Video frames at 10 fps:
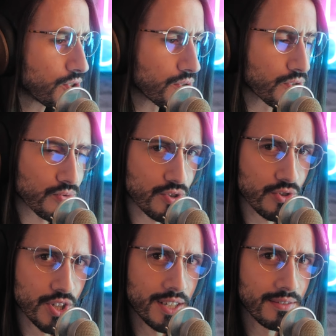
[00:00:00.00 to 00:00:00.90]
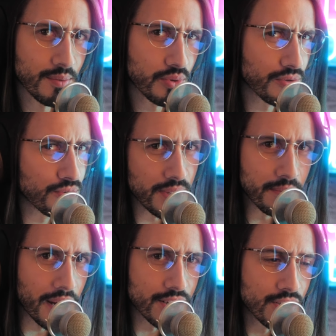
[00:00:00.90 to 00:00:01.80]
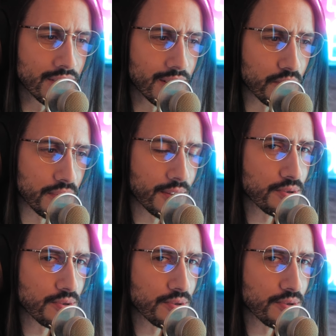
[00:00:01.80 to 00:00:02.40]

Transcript: choses qui ont changé d'un point de vue image, peut-être